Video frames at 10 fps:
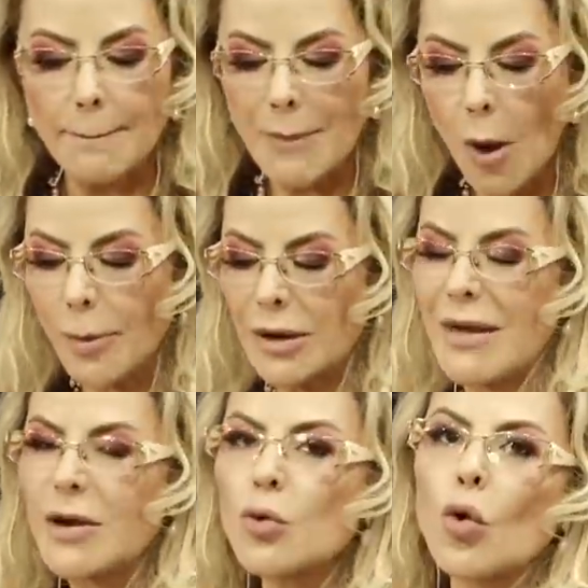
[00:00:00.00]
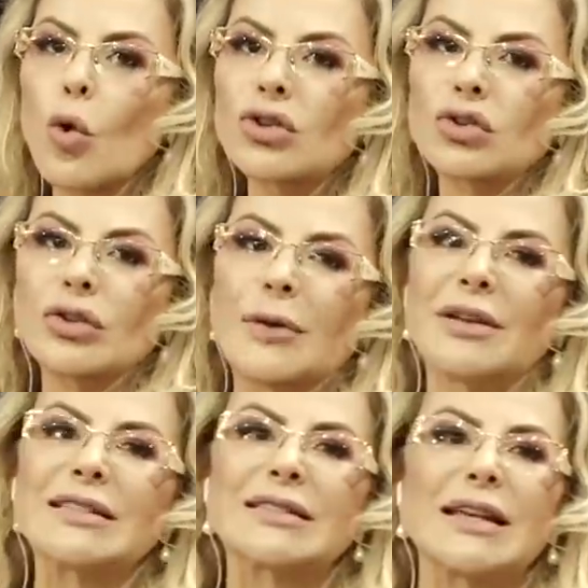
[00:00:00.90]
Meu primeiro curso que eu
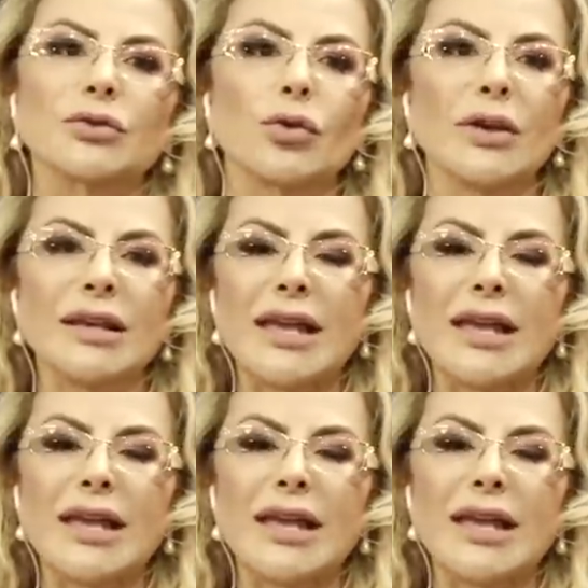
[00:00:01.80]
ensino e